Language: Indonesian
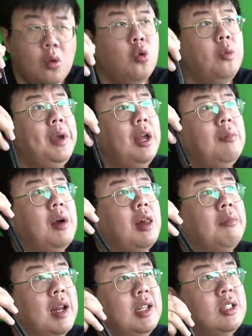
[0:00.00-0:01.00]
Gue pikir bakal
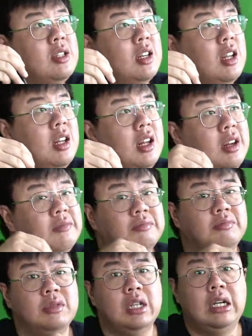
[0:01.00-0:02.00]
manis, ternyata
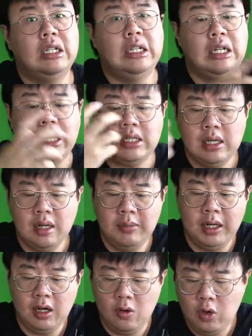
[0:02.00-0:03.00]
uh, cita rasanya
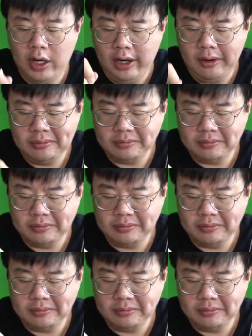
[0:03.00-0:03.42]
lebih ke gurih.